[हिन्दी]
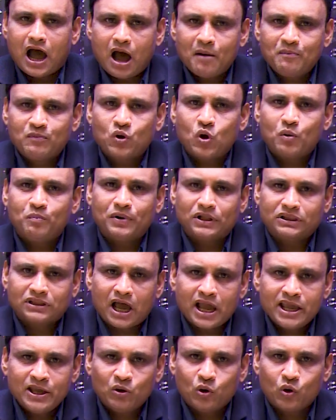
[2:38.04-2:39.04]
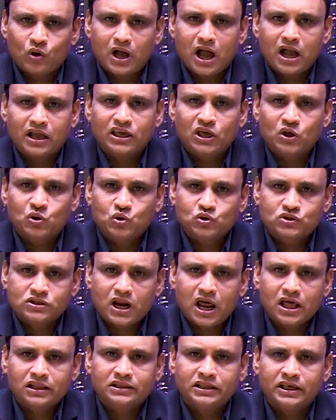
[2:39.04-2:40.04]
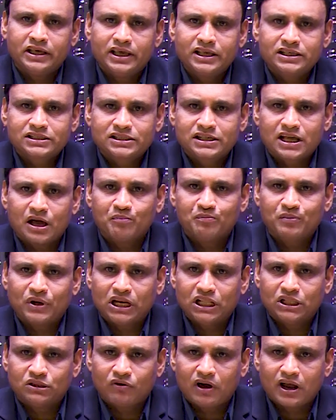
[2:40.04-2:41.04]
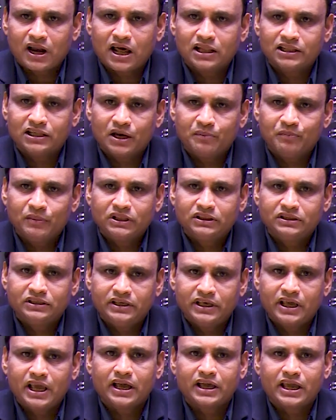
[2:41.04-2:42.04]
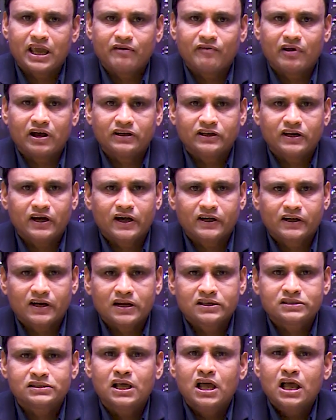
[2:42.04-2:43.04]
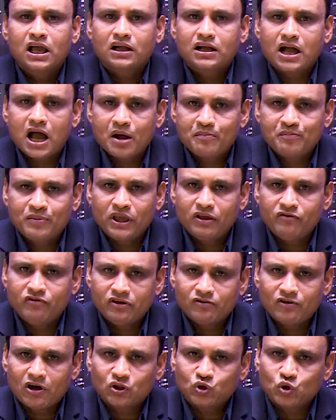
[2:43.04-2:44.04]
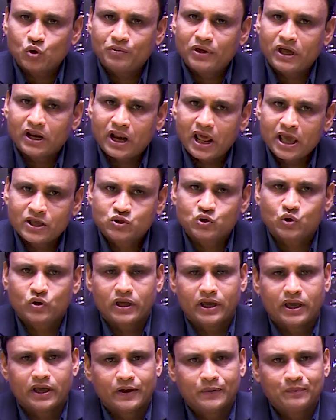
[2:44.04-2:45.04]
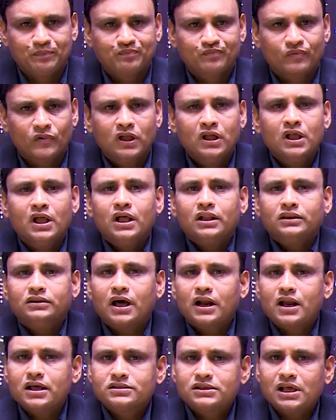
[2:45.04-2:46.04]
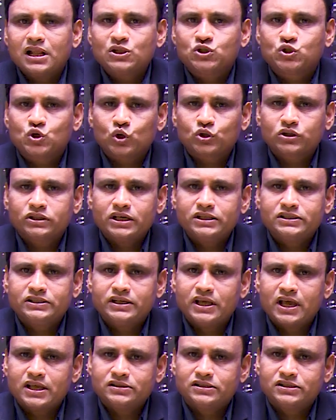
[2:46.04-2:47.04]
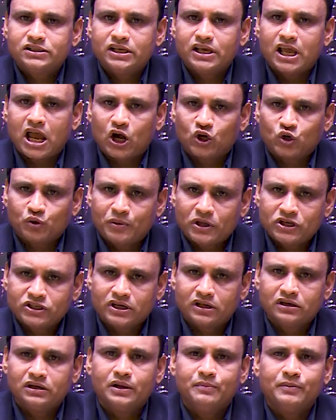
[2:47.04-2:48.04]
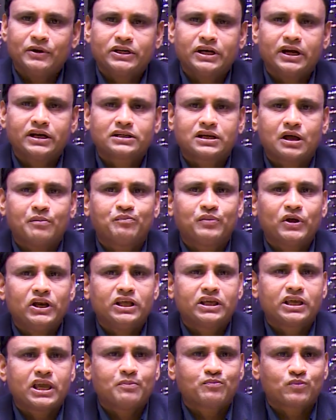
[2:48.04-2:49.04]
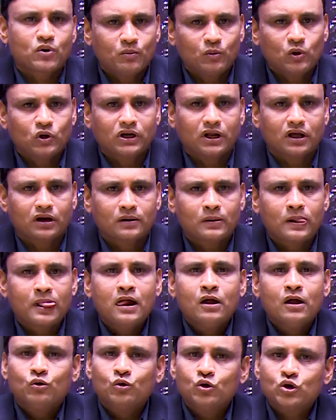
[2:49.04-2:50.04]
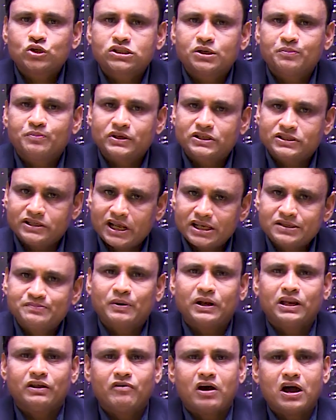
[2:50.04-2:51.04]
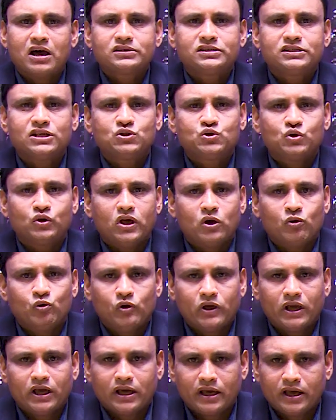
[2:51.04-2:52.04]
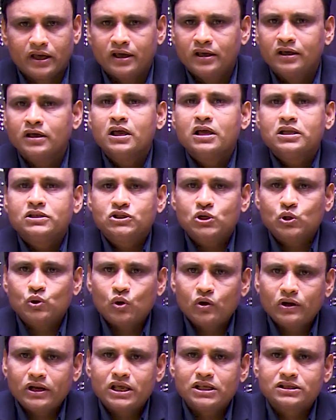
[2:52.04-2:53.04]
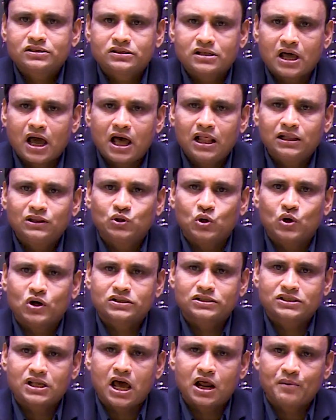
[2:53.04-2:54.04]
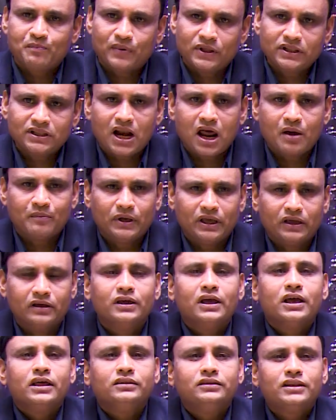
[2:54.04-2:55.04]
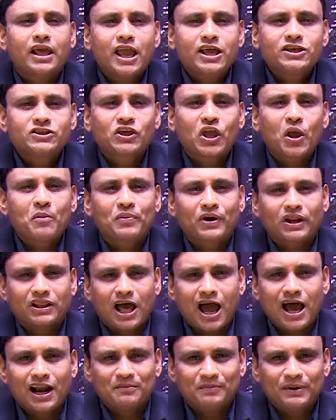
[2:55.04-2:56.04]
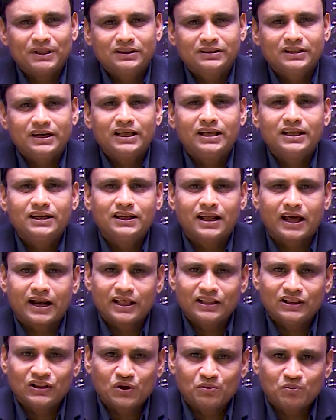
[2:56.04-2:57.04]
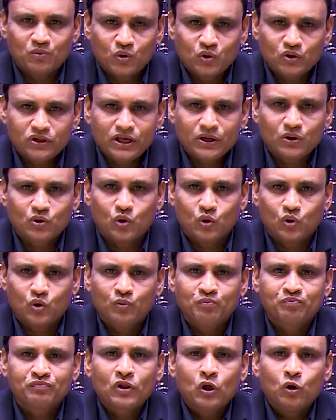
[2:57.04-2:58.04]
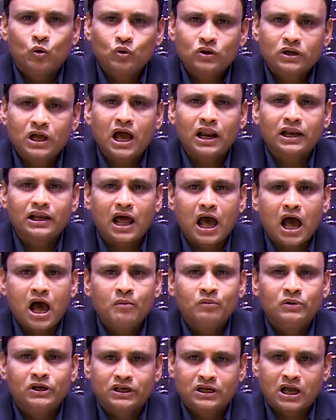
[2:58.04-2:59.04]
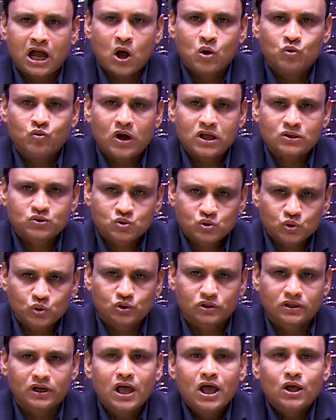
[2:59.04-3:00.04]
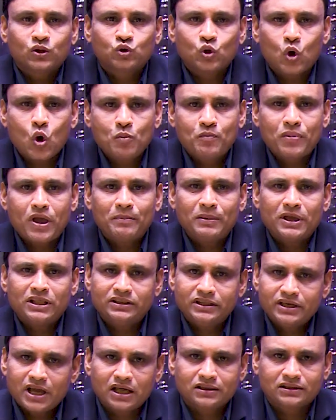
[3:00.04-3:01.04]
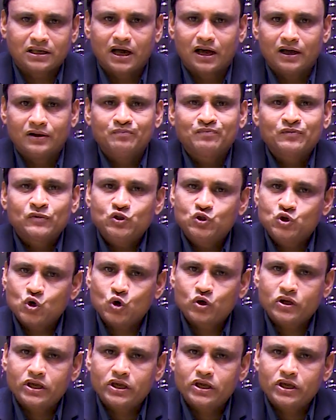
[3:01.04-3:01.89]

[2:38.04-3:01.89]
आपको पता ही होगा कि गुजरात की इस कंपनी द्वारा निर्मित किए गए वेंटिलेटर्स काफ़ी विवादों में रह चुके हैं दरअसल ज्योति सीएनसी एटोमेशन लिमिटेड कंपनी के प्रमोटर उस बिजनेस परिवार से जुड़े हुए हैं जिन्होंने साल 2015 में देश के प्रधानमंत्री नरेंद्र मोदी को उनका नाम लिखा हुआ सूट तोहफे में दिया था जो